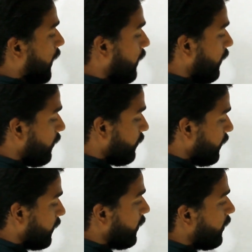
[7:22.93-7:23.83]
एल
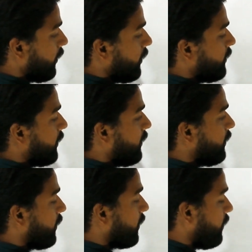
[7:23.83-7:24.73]
ठीक है ये टी
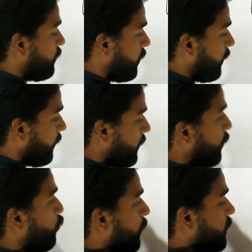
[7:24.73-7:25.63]
देखिए नीचे है
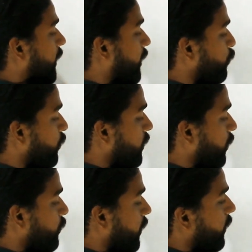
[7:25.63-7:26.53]
ये ऊपर जाएगा तो
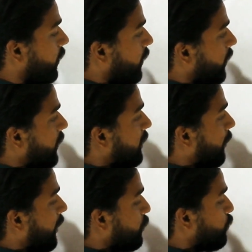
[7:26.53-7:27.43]
कितना हो जाएगा टी
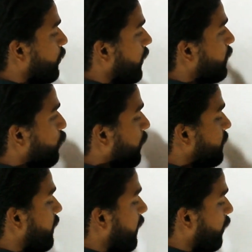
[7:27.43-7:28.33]
माइनस टू है ये ऊपर
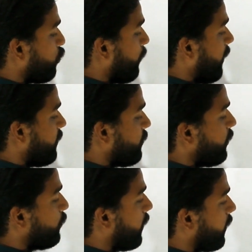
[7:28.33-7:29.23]
चल जाएगा तो माइनस
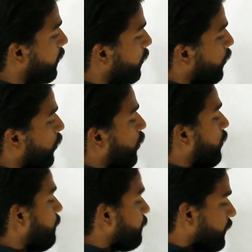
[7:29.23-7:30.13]
थ्री हो जाएगा
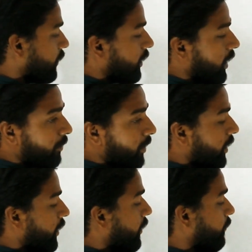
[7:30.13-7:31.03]
और ये क्या है आपका
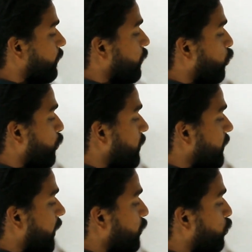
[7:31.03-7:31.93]
ए ऊपर
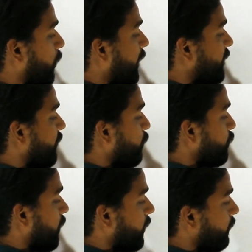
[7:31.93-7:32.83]
जाएगा तो माइनस वन
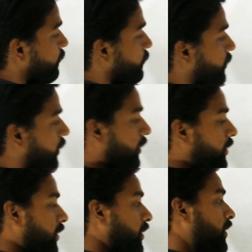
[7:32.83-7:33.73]
हो जाएगा क्लियर है
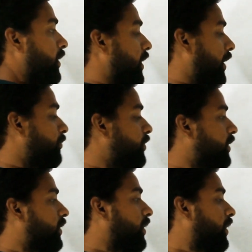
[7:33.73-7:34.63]
एम
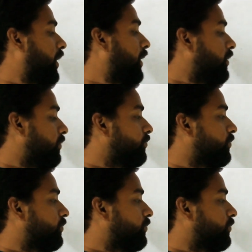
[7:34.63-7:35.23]
ठीक है एल